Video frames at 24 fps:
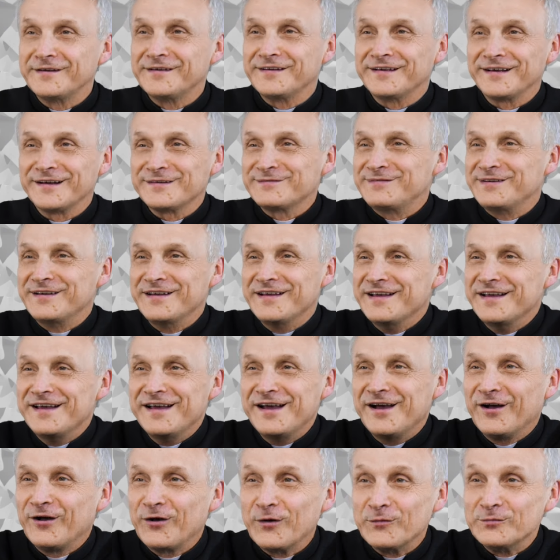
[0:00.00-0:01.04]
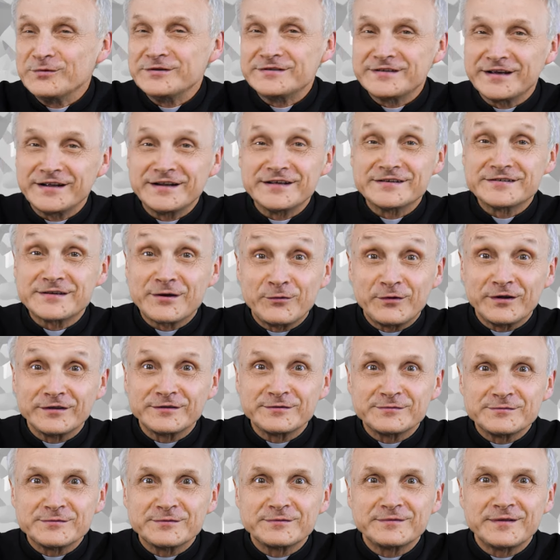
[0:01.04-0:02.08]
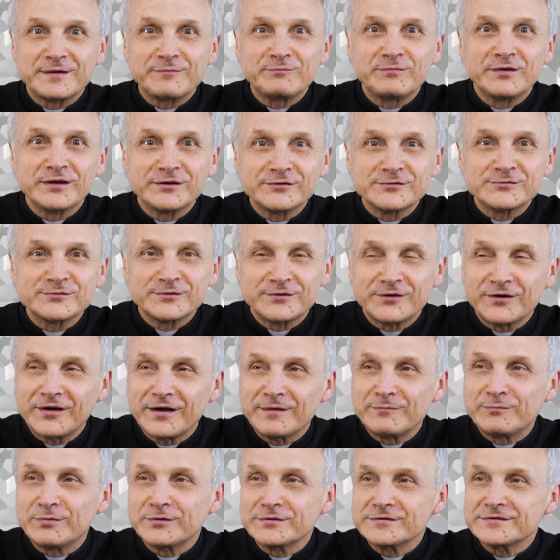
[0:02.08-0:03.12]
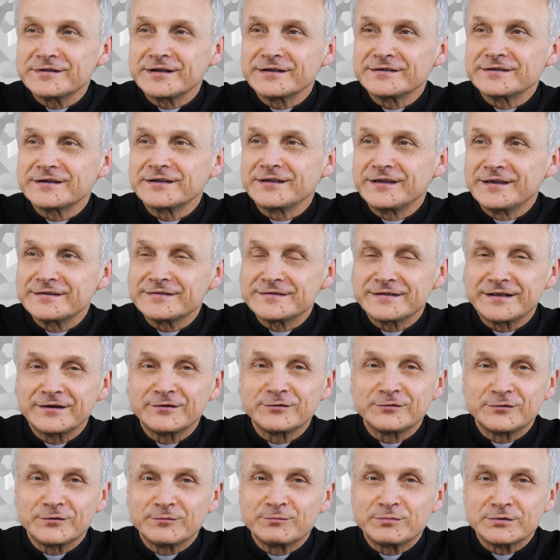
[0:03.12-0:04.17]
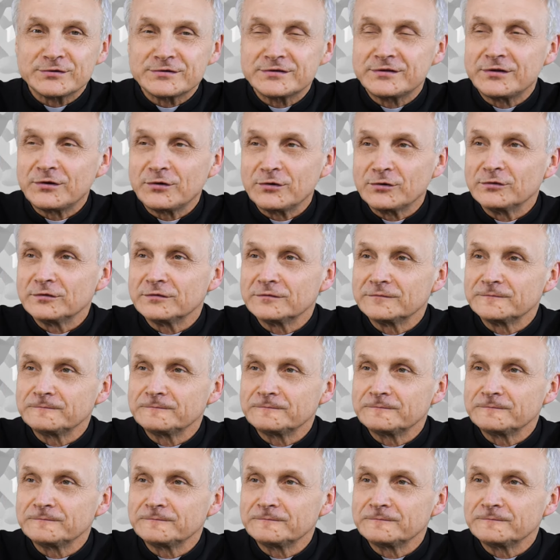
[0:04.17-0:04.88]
no komuś zależało na tym, żeby na pierwszy rzut oka poznać, a nie znano no to postroju.